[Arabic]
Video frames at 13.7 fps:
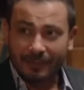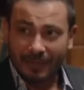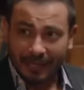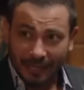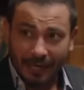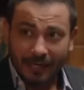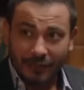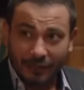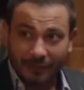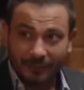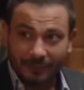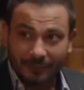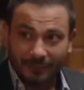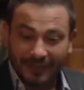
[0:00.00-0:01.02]
اعزمك على
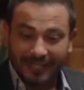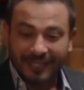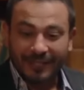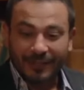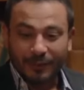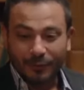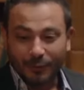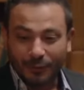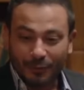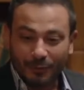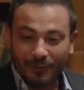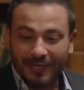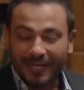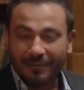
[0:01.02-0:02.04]
العشاء
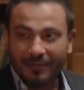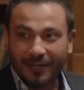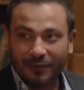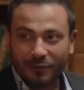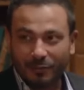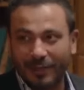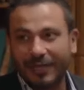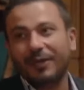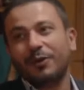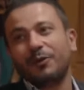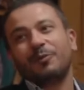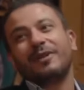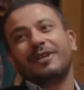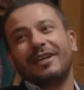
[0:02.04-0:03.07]
ومنها يبقى عيش
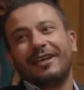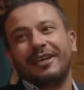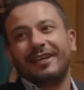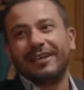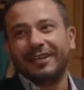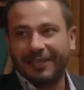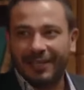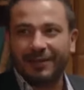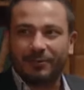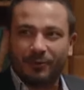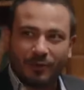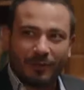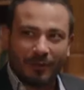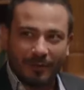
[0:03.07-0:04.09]
وملح ومنها نتكلم
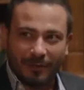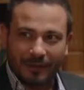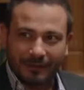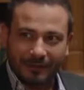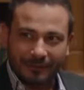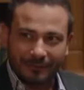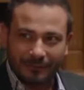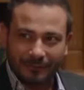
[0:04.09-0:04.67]
شويه مع بعض